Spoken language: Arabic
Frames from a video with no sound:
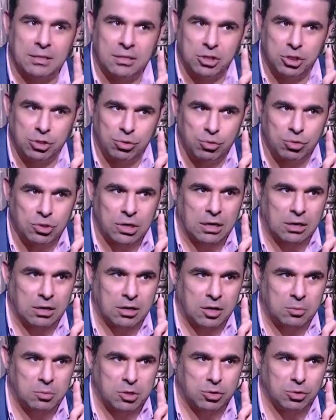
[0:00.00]
حدش يدوس على
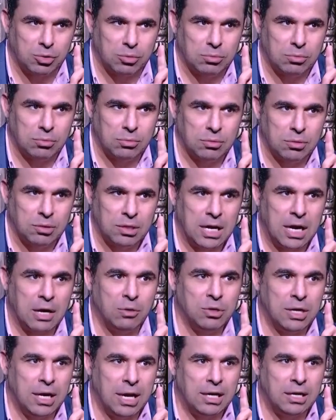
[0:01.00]
كرامتهم ايوه
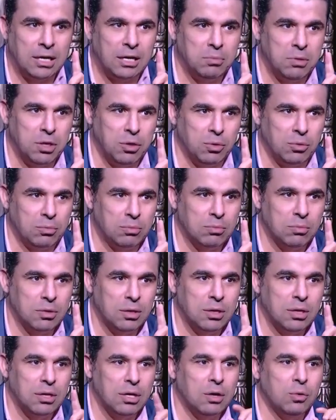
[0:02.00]
او يقلل منهم صح
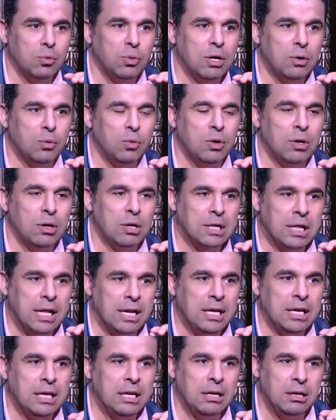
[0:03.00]

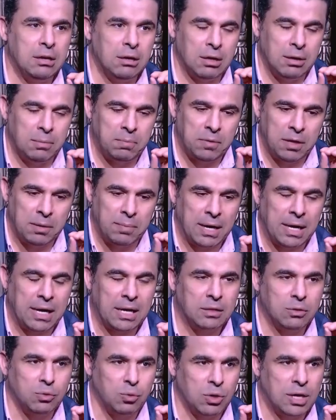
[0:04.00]
وتلاقيه ابن
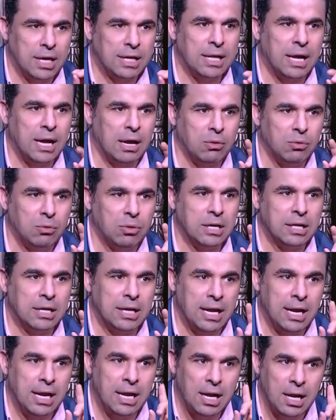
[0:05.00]
بلد وجدع
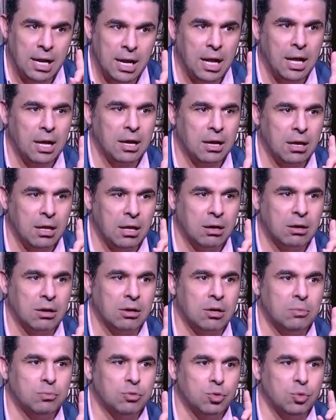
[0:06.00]
وكده الا آه،
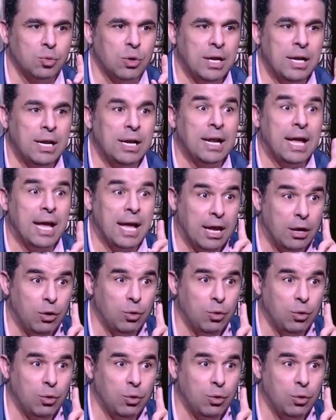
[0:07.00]
كرامته والا